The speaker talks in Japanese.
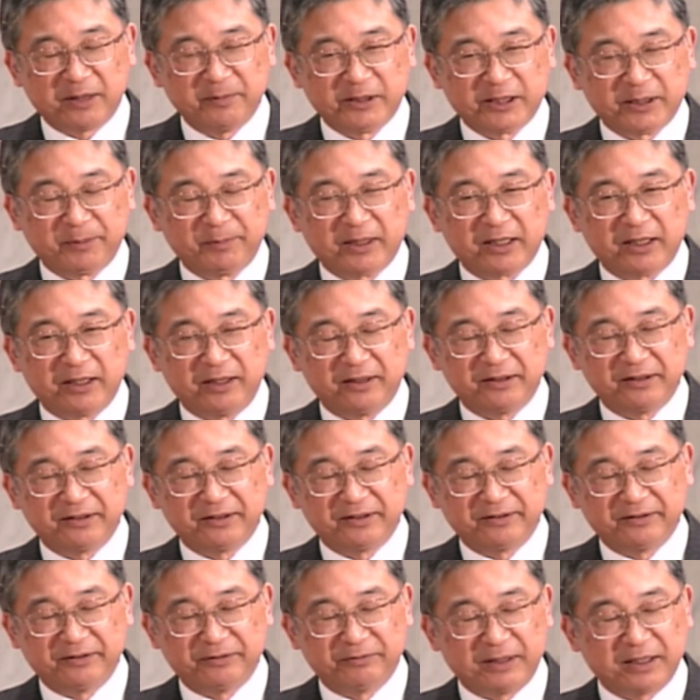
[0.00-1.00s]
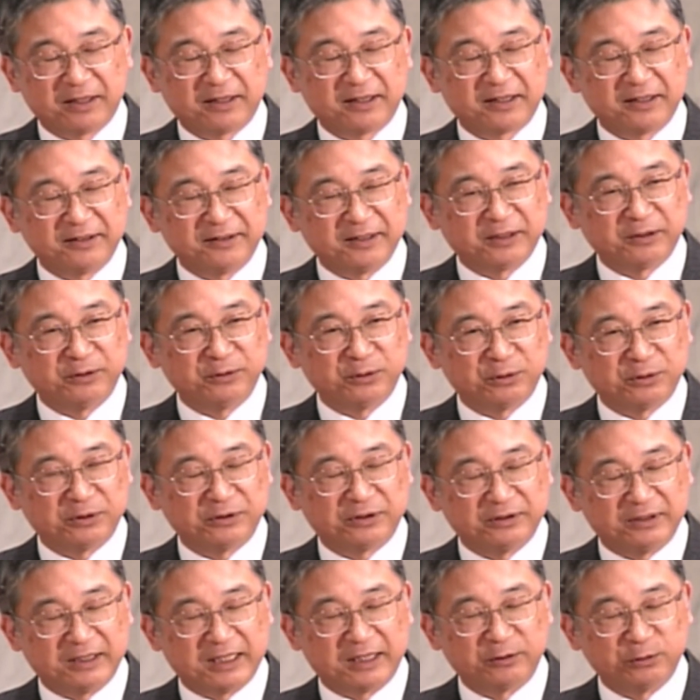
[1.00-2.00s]
様が分からなくな
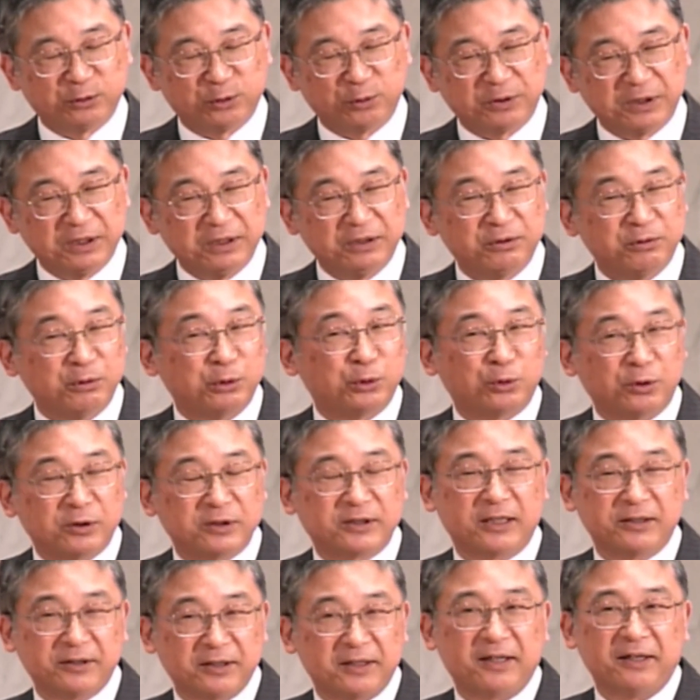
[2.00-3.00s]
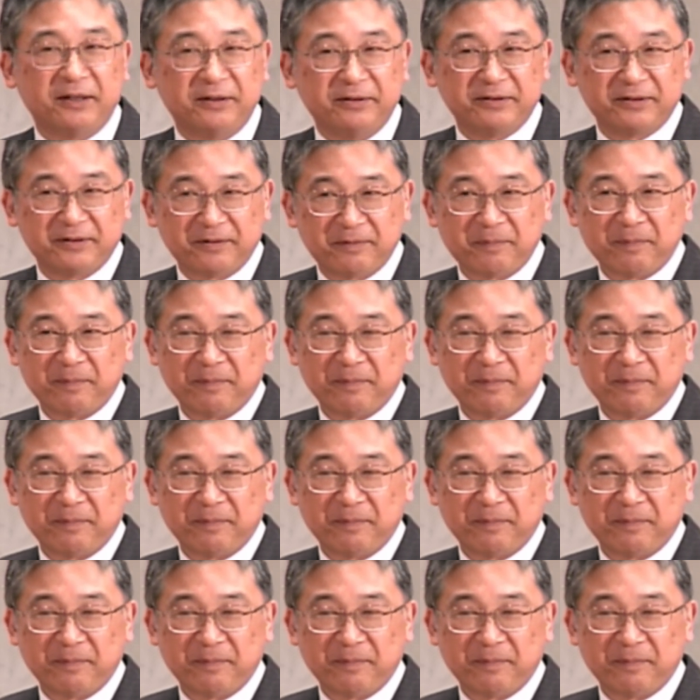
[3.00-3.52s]
る時っていうのを通させられるんです。